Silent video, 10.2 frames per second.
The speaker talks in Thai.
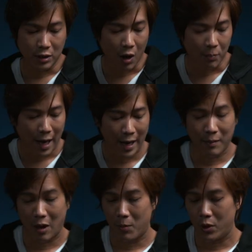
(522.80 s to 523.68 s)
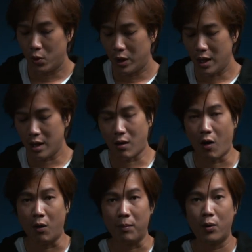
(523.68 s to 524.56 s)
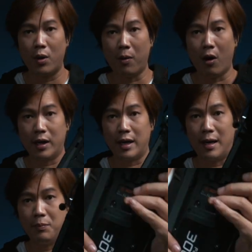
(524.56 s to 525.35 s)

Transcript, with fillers: ต่อไปเรามาดูที่กล่อง power box นะครั